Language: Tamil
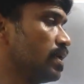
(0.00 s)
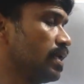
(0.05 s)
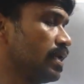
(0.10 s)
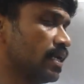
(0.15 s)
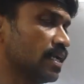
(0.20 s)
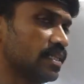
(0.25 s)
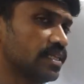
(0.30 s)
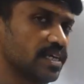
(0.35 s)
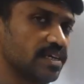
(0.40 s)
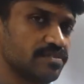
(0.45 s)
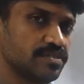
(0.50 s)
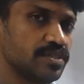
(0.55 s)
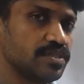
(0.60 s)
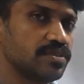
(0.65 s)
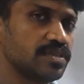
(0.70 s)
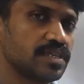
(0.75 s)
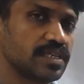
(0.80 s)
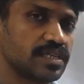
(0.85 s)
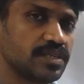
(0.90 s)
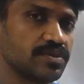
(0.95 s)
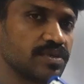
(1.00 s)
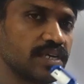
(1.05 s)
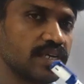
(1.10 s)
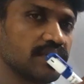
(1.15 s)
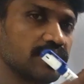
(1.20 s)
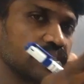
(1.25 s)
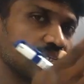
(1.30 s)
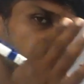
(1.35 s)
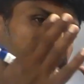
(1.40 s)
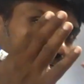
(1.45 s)
நீங்கள் அந்த எஃப்சி
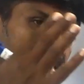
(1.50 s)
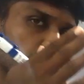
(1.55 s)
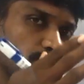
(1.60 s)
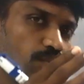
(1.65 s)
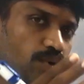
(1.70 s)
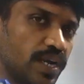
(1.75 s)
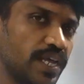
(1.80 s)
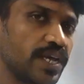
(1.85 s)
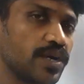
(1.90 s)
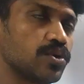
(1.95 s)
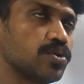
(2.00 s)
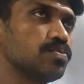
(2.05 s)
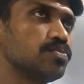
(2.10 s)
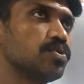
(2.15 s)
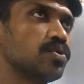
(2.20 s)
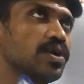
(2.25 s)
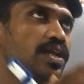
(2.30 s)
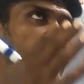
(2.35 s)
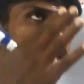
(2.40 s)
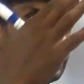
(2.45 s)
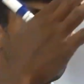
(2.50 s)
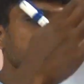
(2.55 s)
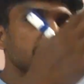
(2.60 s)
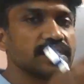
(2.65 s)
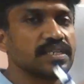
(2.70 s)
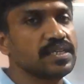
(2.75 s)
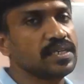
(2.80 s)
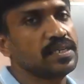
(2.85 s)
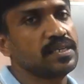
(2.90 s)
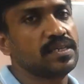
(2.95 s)
யூனிட் வந்து நீங்கள் உள்ளே ரூம்குள்ளேயே
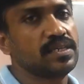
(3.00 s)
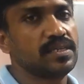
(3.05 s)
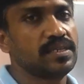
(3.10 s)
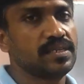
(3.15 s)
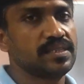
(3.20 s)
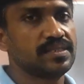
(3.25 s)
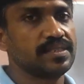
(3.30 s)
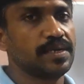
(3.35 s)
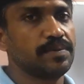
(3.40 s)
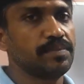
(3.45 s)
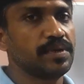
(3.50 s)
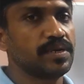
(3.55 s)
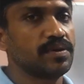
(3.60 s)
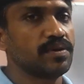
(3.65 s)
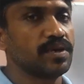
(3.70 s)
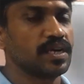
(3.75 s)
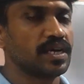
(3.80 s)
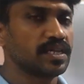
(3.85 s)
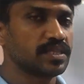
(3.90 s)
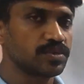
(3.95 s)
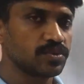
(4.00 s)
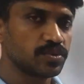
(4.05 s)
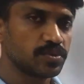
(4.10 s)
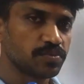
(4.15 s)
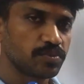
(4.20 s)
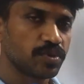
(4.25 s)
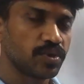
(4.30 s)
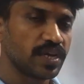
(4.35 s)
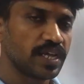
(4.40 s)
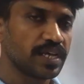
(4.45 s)
வந்து செட் பண்ணிடுவாங்க அந்த
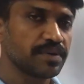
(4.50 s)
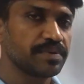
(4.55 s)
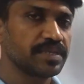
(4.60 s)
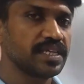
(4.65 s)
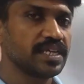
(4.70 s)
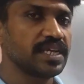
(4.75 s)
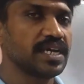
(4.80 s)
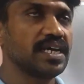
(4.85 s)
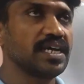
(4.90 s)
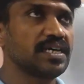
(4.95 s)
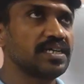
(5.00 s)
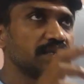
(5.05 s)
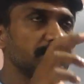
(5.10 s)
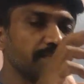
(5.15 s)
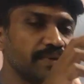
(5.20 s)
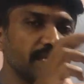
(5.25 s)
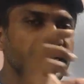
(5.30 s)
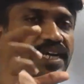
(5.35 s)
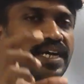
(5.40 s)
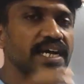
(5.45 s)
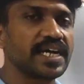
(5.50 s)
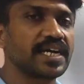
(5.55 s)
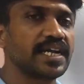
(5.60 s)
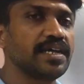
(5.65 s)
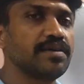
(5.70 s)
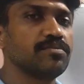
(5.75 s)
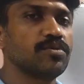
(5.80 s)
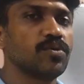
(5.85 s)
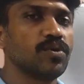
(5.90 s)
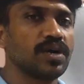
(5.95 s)
ரூம்குள்ளேயே பார்த்தீங்கன்னா மினி
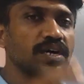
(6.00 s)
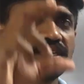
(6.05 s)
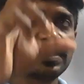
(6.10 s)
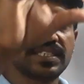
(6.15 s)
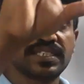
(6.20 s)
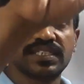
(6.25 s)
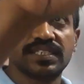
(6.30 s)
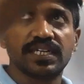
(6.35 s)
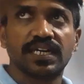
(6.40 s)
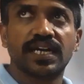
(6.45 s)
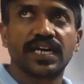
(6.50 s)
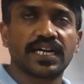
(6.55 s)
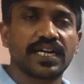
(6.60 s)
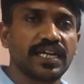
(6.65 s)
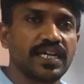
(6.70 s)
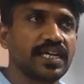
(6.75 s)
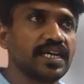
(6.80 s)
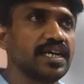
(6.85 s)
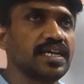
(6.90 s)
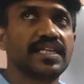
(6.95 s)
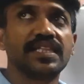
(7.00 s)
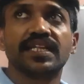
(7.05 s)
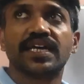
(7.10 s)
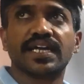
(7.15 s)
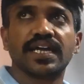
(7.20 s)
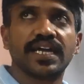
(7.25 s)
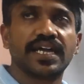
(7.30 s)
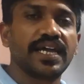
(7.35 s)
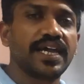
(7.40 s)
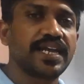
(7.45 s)
டக்டிங் போடுவாங்க சின்ன டக்டிங் இந்த
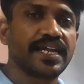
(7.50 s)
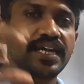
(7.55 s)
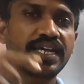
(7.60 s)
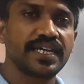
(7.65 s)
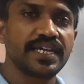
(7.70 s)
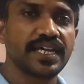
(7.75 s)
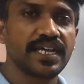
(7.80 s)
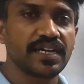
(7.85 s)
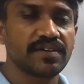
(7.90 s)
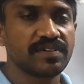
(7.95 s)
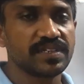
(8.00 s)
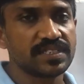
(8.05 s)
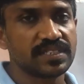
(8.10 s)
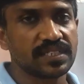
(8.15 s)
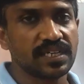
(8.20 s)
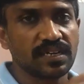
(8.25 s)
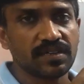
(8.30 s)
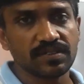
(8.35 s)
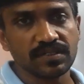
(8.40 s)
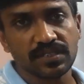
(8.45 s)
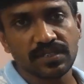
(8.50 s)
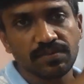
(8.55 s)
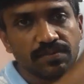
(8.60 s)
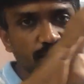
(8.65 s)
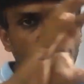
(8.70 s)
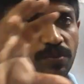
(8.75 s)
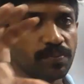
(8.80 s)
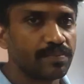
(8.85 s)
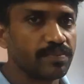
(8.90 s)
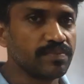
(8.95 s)
ஏரியா ஏரியா வைஸ்க்காக வந்து
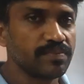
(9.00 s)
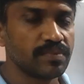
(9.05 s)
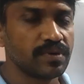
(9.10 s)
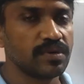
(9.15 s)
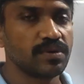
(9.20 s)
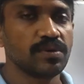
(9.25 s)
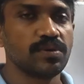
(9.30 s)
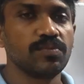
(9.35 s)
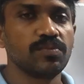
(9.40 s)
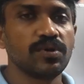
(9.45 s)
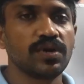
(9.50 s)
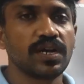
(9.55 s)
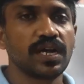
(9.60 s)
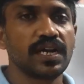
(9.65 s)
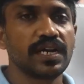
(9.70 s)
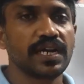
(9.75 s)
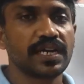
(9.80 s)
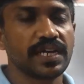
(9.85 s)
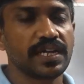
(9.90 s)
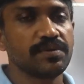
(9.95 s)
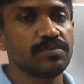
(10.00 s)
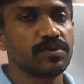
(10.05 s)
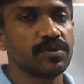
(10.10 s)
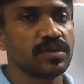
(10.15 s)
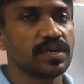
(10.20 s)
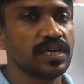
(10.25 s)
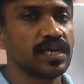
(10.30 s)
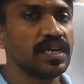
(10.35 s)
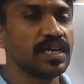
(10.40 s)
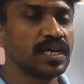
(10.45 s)
ஒரு ஒரு மூணு நாலு டக்டிங்
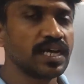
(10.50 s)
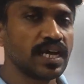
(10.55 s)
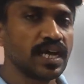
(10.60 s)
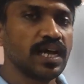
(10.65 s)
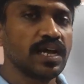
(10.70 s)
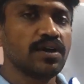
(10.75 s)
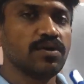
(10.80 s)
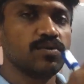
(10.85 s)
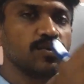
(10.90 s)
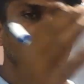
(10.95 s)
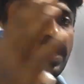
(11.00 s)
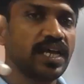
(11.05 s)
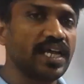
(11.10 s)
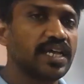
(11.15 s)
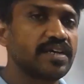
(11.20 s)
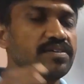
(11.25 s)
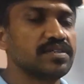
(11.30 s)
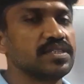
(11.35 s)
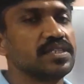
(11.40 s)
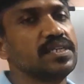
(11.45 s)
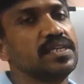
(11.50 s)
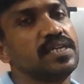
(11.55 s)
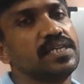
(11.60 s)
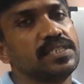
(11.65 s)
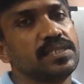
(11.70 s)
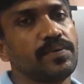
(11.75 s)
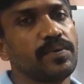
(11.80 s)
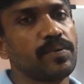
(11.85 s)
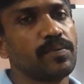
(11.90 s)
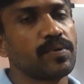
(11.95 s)
போட்டு உள்ளேயே வந்து
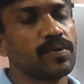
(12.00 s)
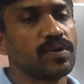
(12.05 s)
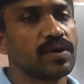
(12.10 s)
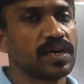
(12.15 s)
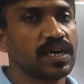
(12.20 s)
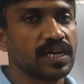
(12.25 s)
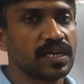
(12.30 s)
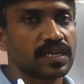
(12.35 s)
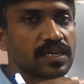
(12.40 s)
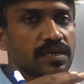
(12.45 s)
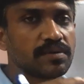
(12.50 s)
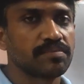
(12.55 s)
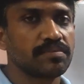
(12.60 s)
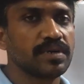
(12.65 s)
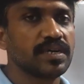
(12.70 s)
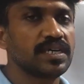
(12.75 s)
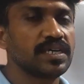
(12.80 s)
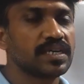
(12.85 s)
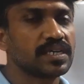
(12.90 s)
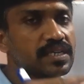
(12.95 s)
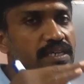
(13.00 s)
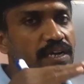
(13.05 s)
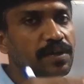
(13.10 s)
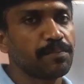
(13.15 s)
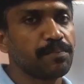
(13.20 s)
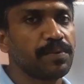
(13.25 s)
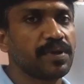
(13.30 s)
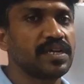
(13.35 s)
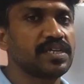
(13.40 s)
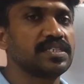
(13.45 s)
டிஸ்ட்ரிபியூட் பண்ணுவாங்க நம்ம
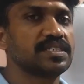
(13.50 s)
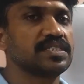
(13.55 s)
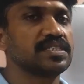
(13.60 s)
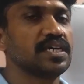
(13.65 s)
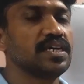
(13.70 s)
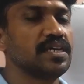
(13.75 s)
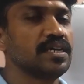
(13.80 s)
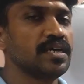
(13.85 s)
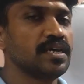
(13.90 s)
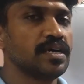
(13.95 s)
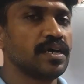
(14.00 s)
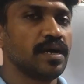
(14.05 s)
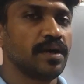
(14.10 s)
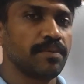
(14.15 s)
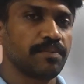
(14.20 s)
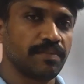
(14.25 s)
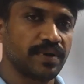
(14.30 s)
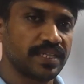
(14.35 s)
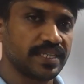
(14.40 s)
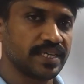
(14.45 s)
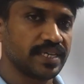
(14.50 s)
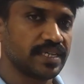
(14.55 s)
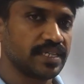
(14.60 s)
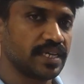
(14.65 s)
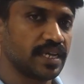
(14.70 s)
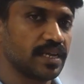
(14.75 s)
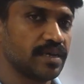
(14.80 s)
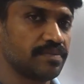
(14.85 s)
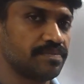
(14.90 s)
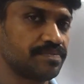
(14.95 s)
டெம்பரேச்சர்ஸை மாற்றி
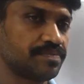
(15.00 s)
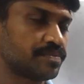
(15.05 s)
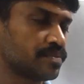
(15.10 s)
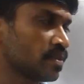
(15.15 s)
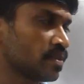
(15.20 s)
கற்றுக்கலாம்